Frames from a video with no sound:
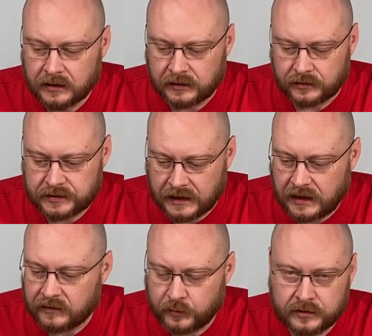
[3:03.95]
То есть,
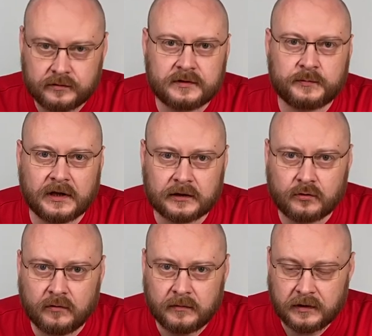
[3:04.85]
когда вы пользуетесь
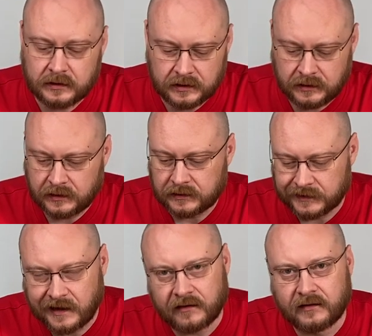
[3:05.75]
молотком и
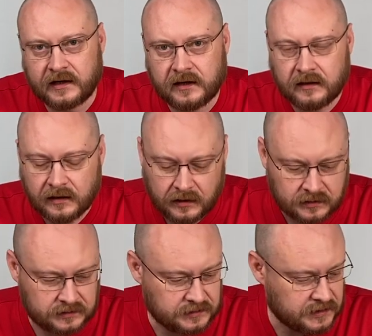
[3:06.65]
наковальней,
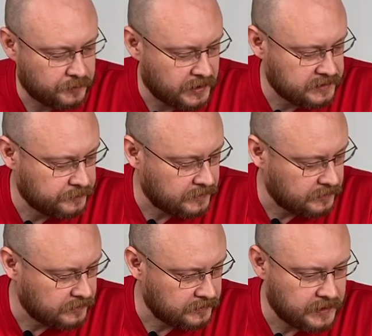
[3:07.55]
здесь необходимо,
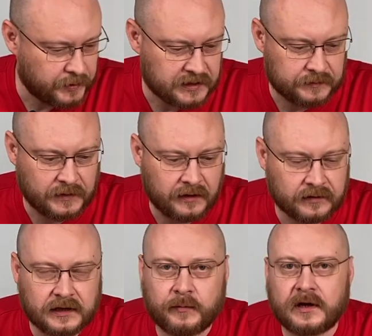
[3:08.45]
э, необходим
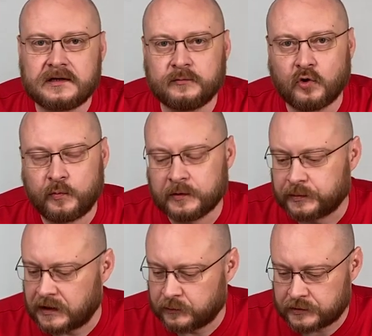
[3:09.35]
навык, необходим опыт,
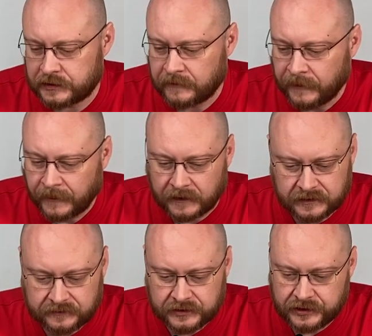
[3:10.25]
потому что э,
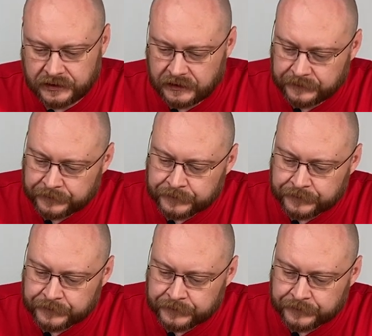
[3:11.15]
движение